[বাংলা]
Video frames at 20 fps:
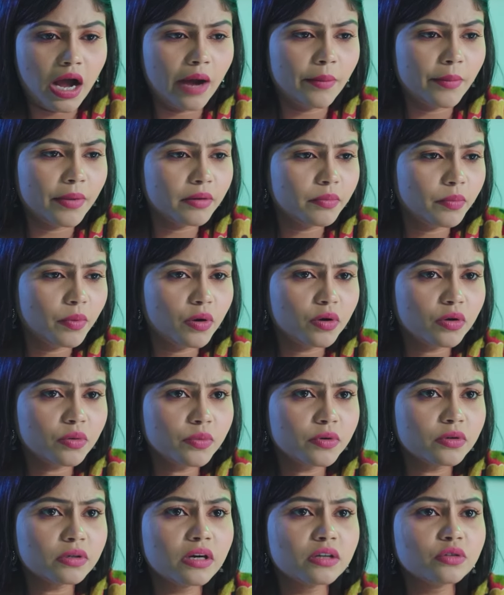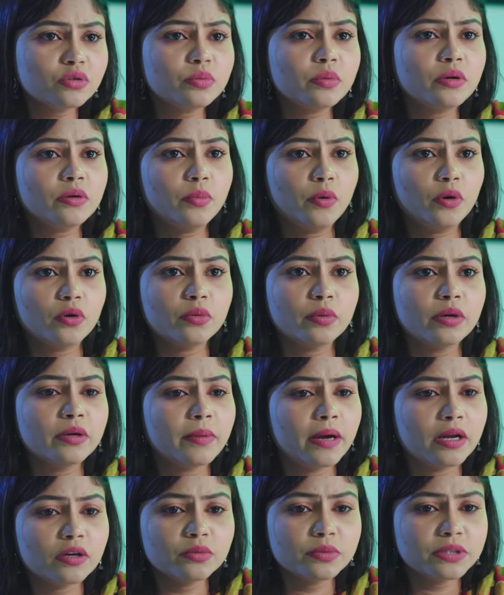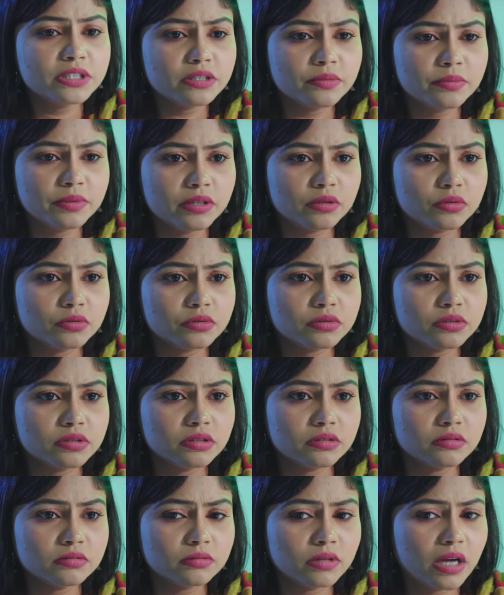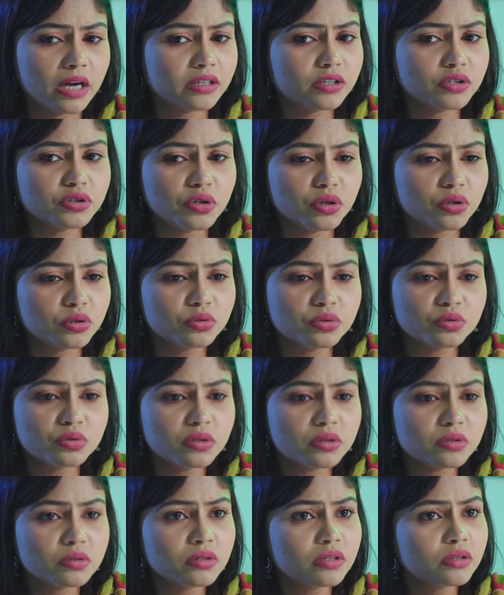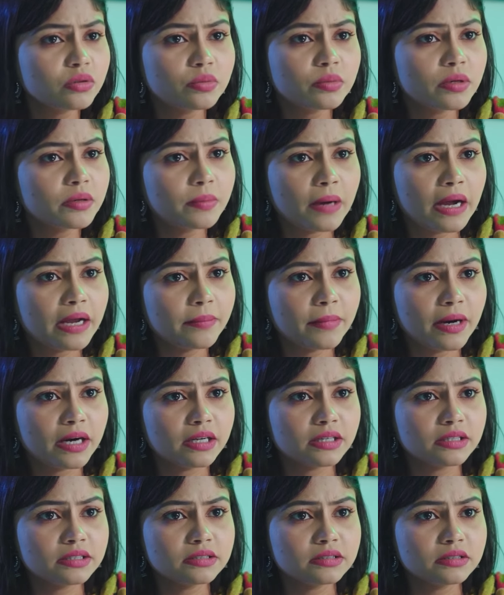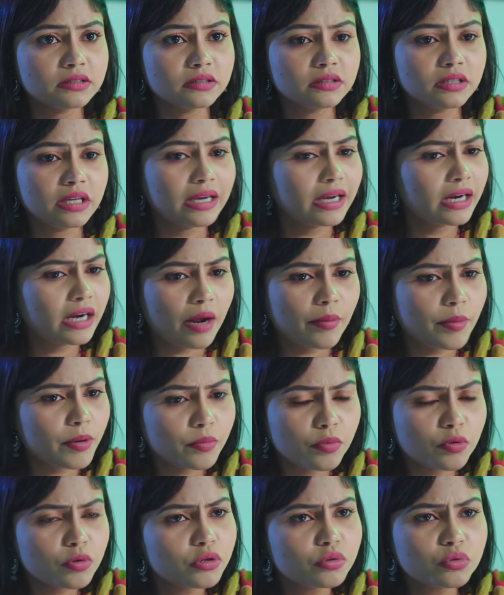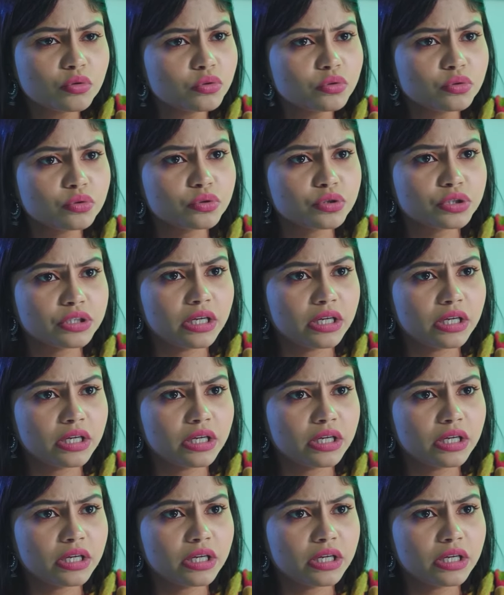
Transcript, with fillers: আমার বড় বোন আর তোমার বড় ভাই ভালোবেসে বিয়ে করছে একটা সড়ক দুর্ঘটনায় তোমার ভাই মারা গেছে এখানে আমার বোনের কোনো দোষ